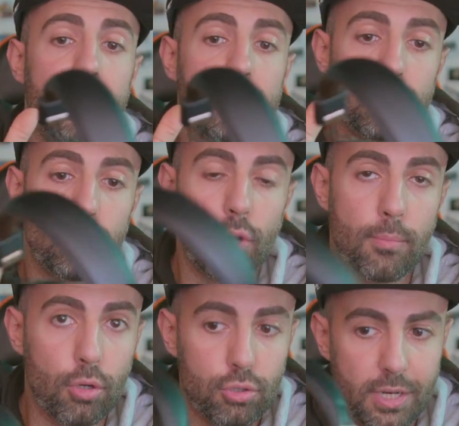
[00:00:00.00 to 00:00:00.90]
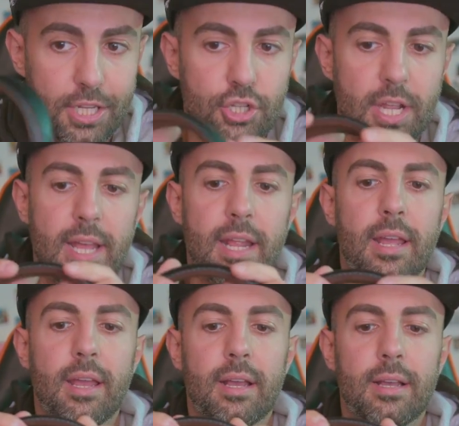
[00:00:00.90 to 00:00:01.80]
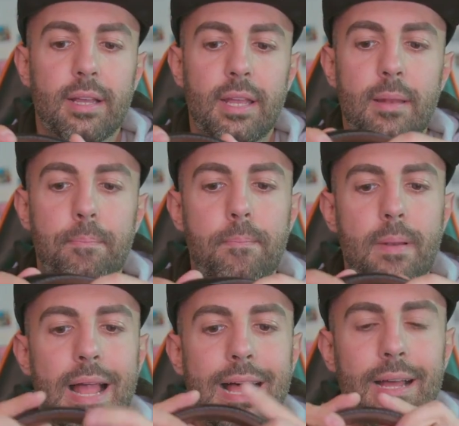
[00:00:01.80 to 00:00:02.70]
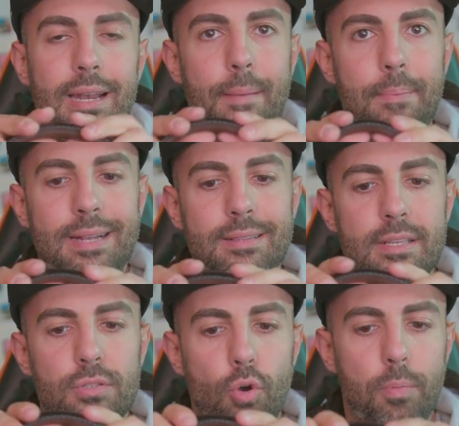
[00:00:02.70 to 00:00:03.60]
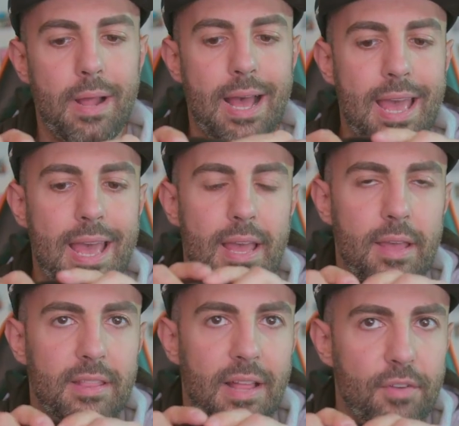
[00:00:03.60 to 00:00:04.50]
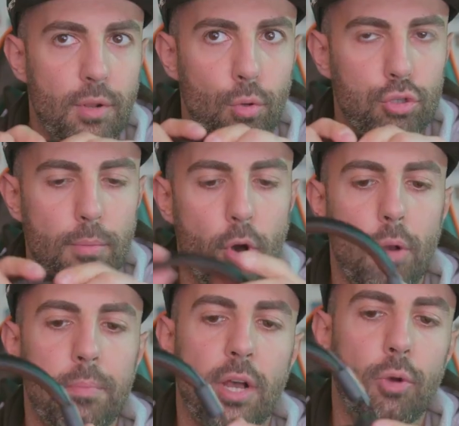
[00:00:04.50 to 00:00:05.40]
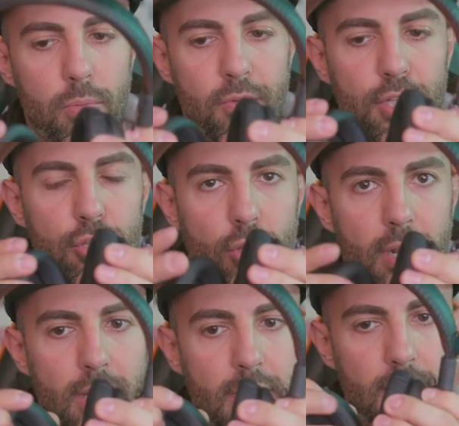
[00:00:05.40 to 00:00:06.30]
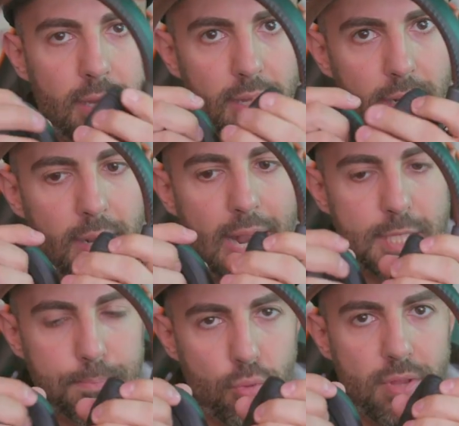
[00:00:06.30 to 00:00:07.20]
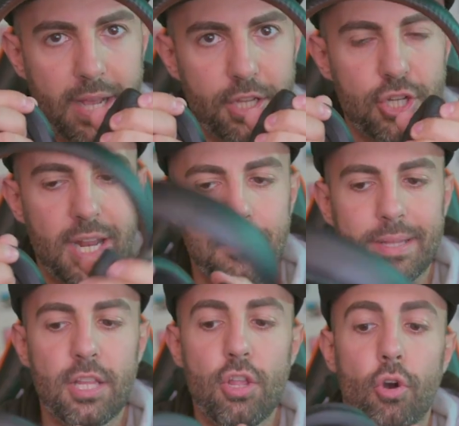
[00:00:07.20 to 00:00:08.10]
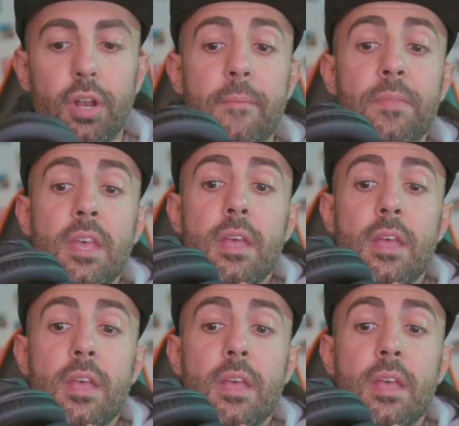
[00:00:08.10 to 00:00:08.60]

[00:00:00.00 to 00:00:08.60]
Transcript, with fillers: uh, sono molto leggere il, la, la, parte sopra è davvero molto morbida, come vi ho detto il, la spugna che c'è nei padiglioni.